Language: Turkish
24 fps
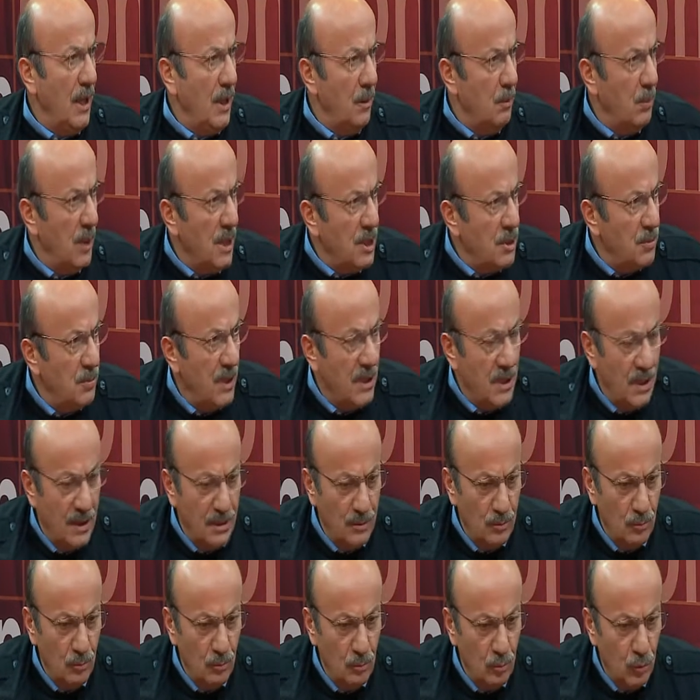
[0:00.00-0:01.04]

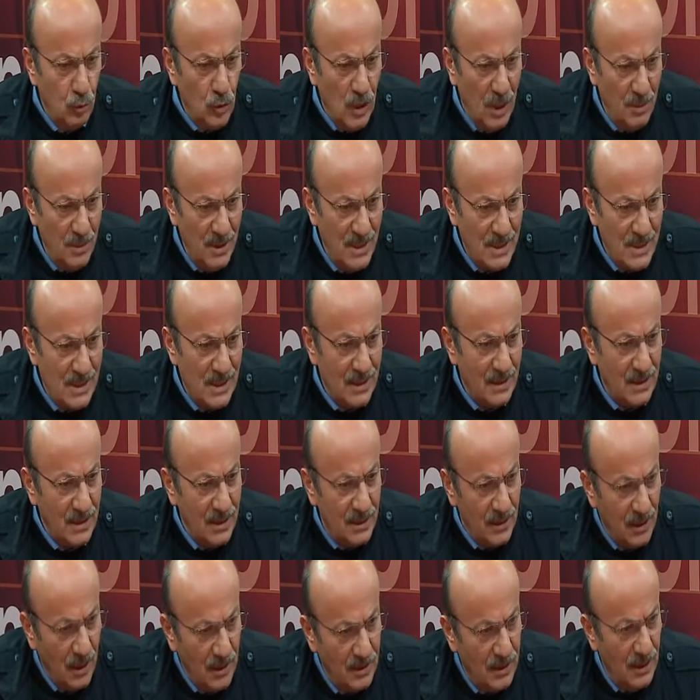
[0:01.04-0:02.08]
Başbakan buna benzer
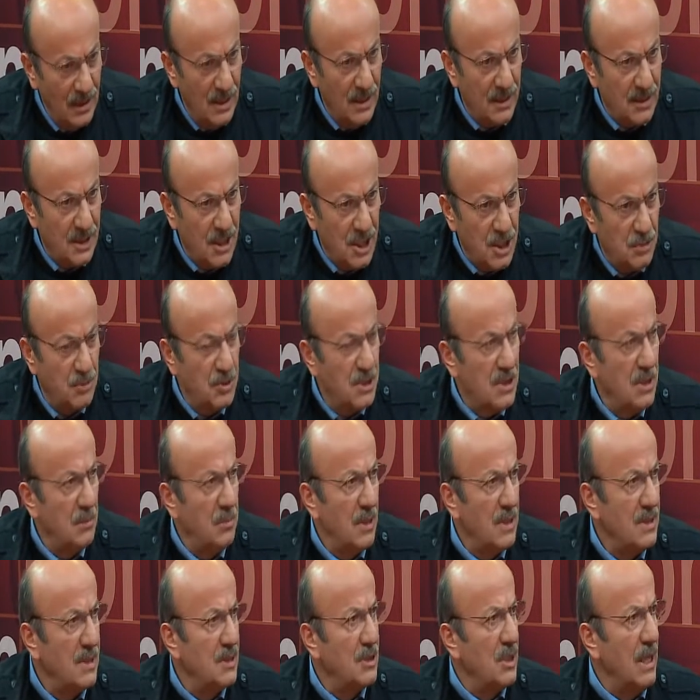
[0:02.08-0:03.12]
iradeler geçmişte
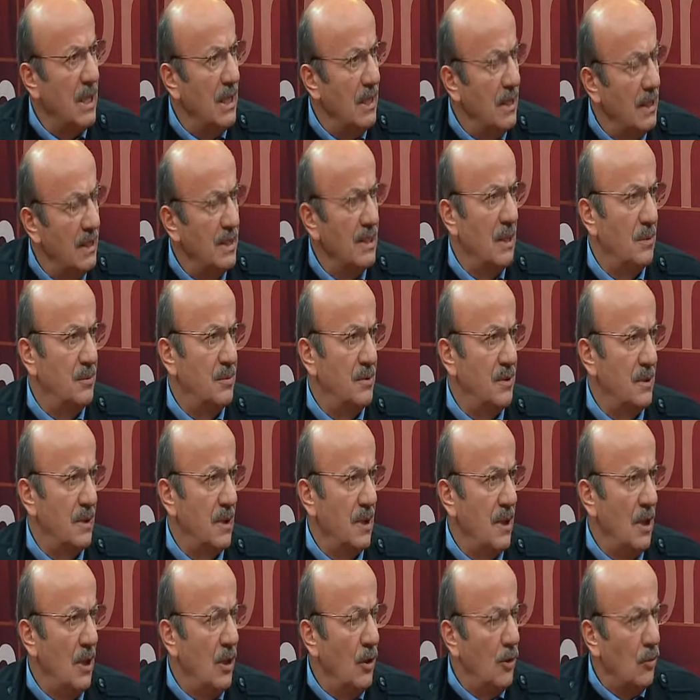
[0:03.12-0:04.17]
bazı şeyler yaptı.
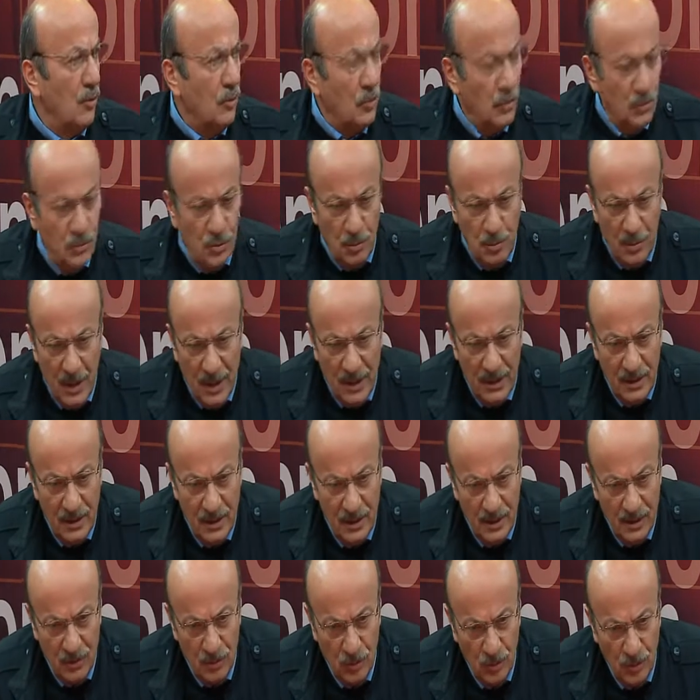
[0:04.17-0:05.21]
Onun için ben
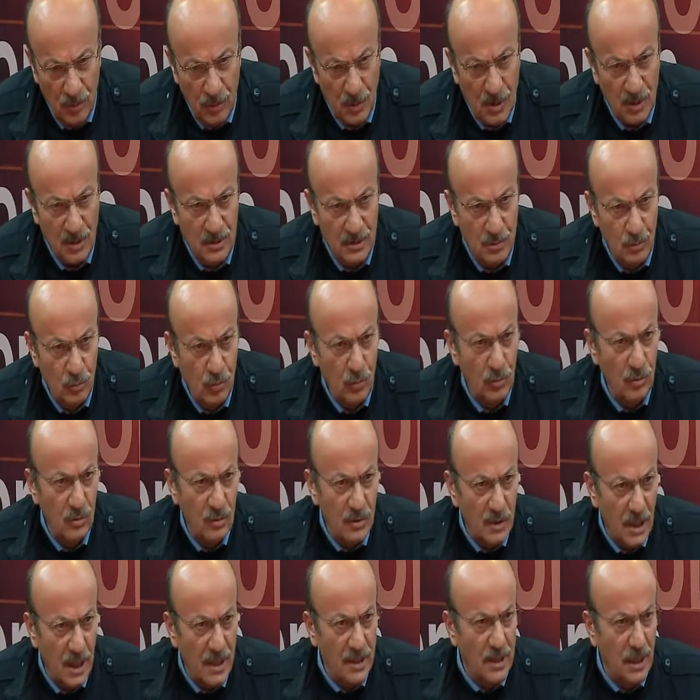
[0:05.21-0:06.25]
yine diyorum ki bu
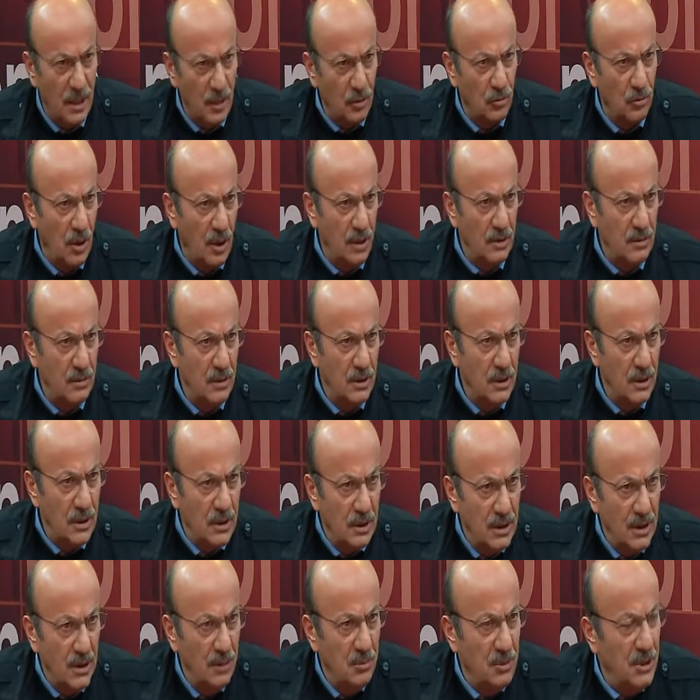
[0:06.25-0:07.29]
Sayın Erdoğan
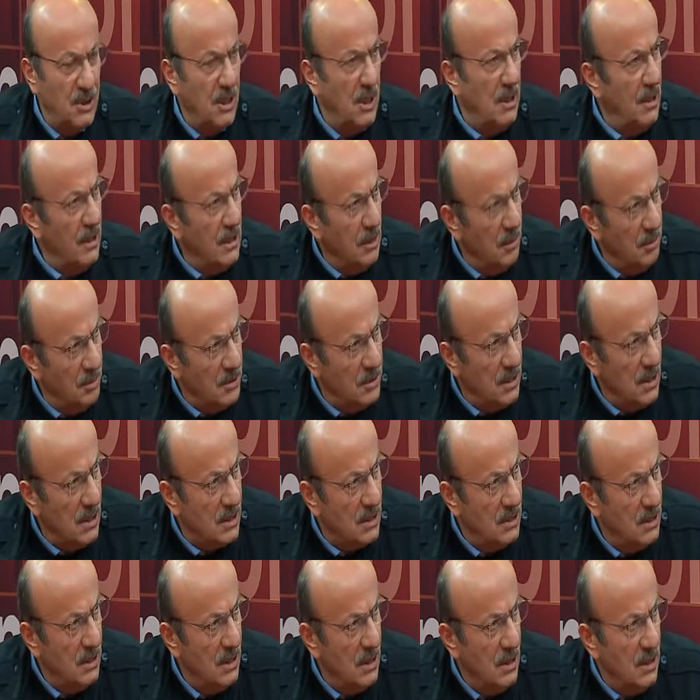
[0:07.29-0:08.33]
yine bir şeyler
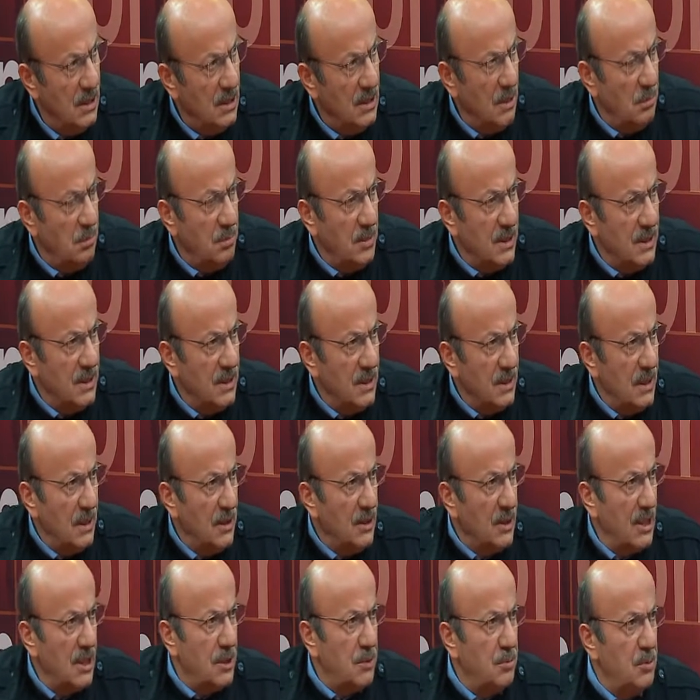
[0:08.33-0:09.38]
yapacak. Yapması geri
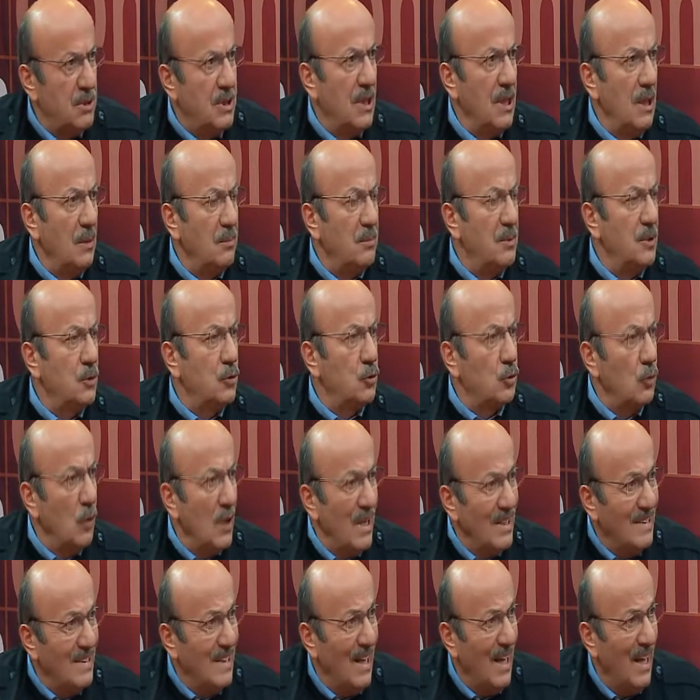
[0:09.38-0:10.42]
geçmişte yaptı. Şu
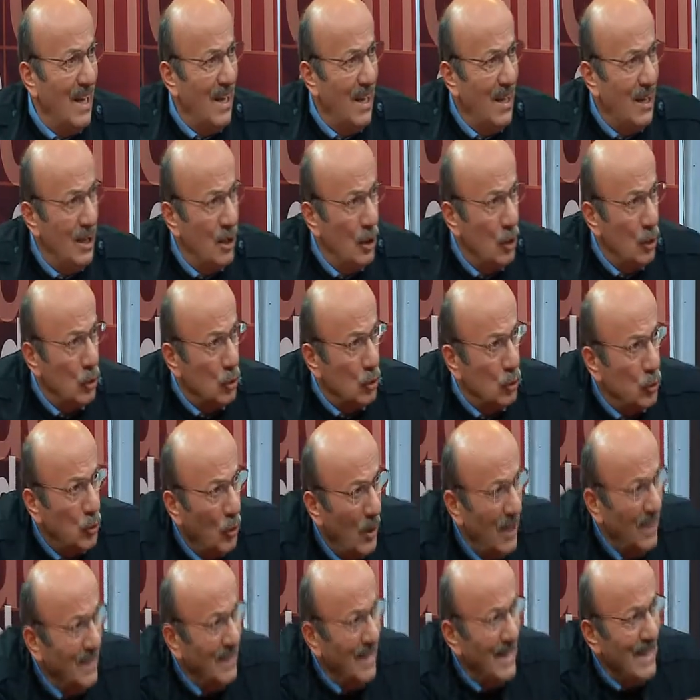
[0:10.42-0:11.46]
anda Şayet yapmaz. Şu
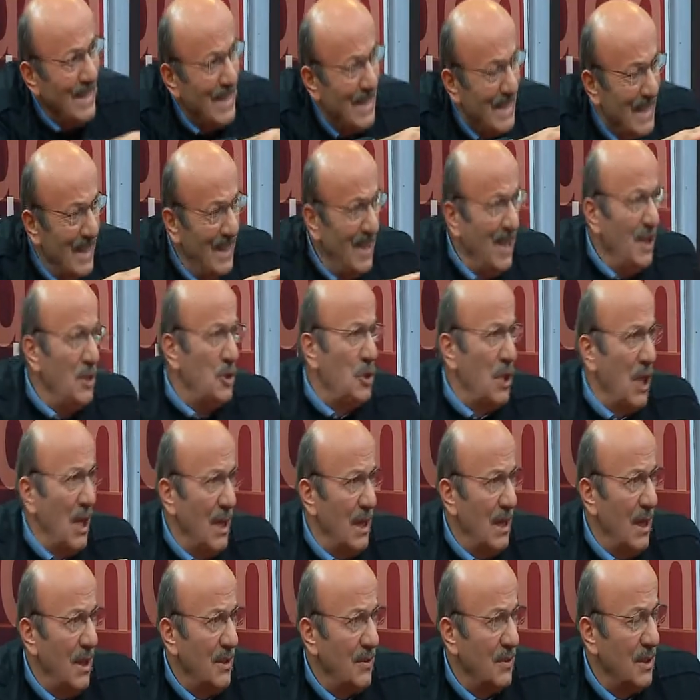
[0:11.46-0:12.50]
anda istenen
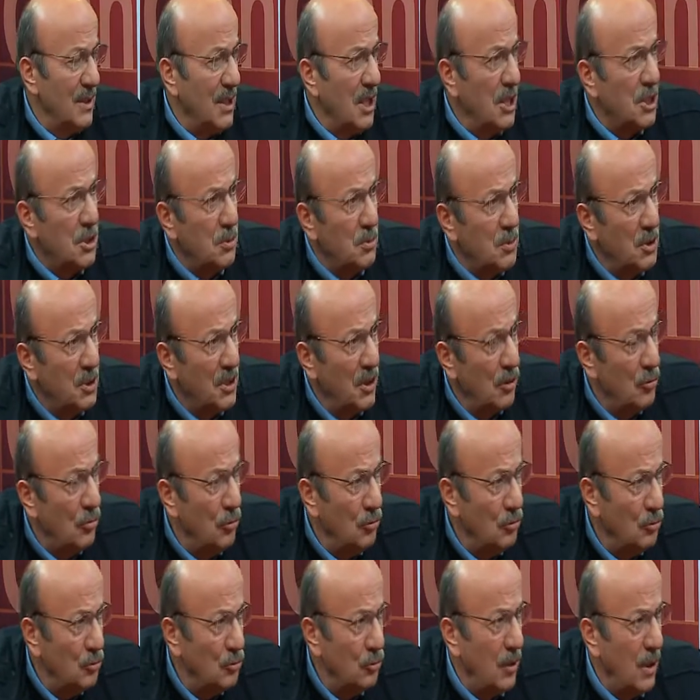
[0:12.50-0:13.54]
şeyler geçmişte
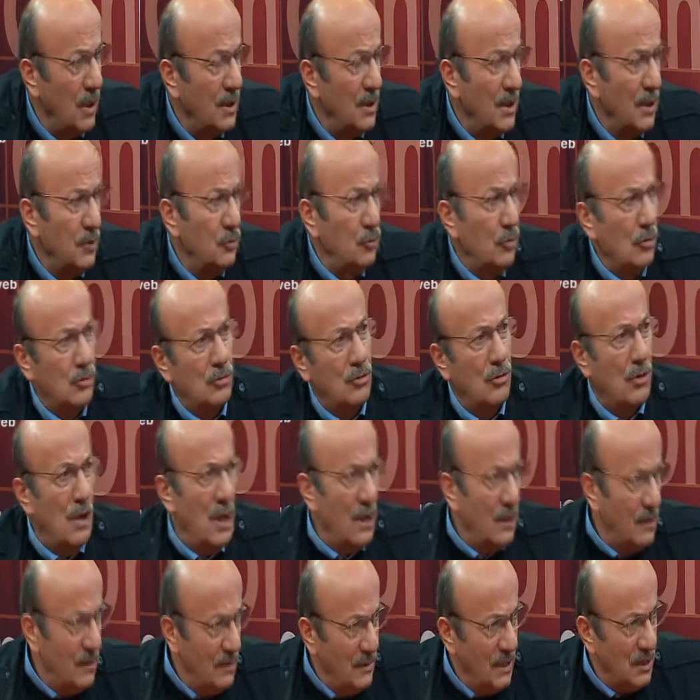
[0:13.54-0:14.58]
konuşulanların çok çok
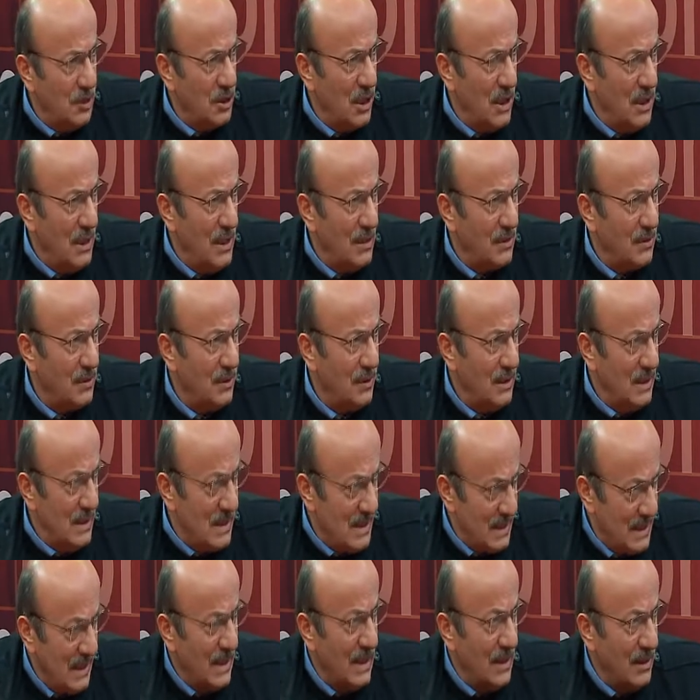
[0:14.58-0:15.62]
altında şeyler
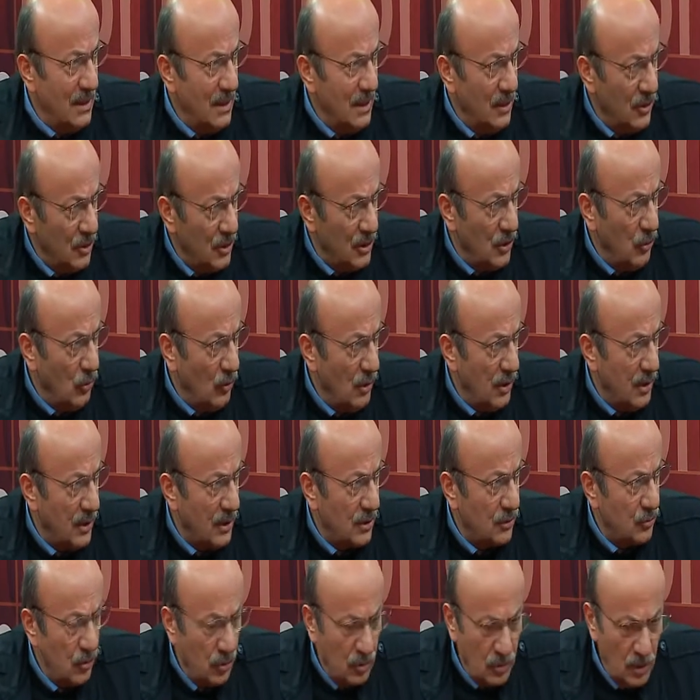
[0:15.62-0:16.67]
istenen şey olarak.
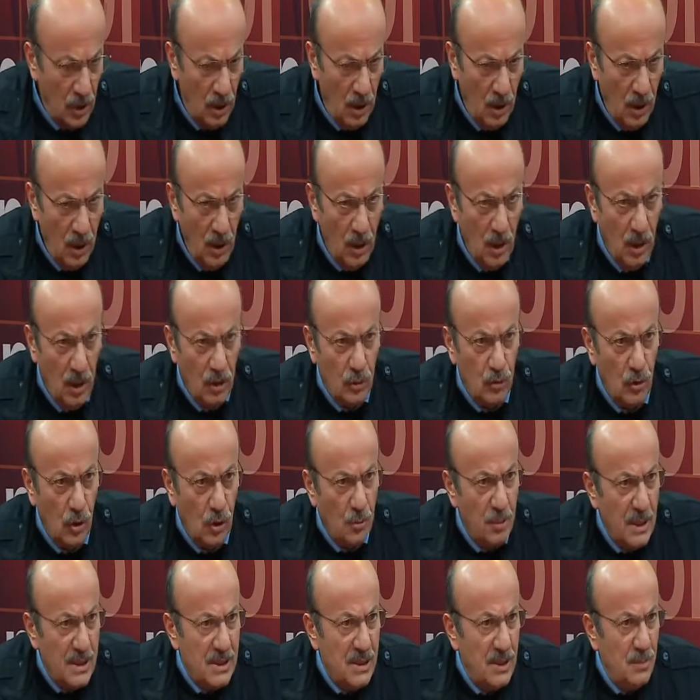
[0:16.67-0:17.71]
Çok
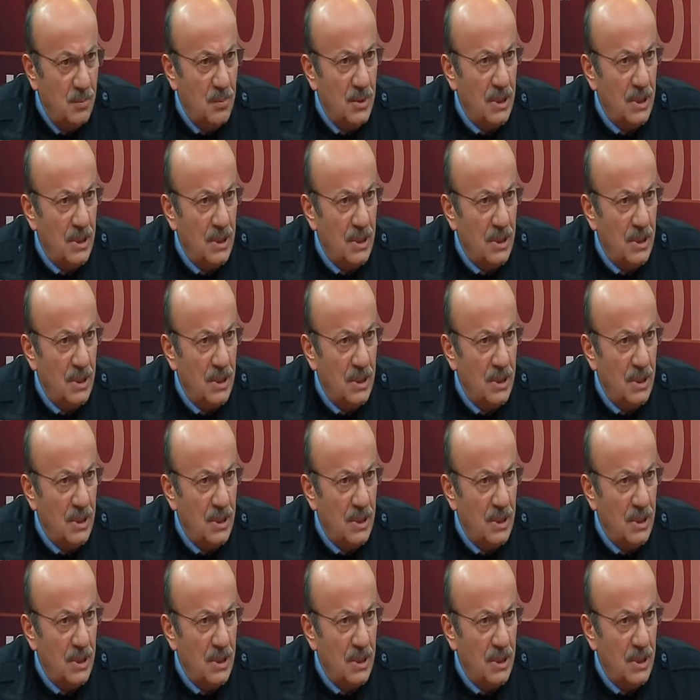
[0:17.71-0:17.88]
çok basit bir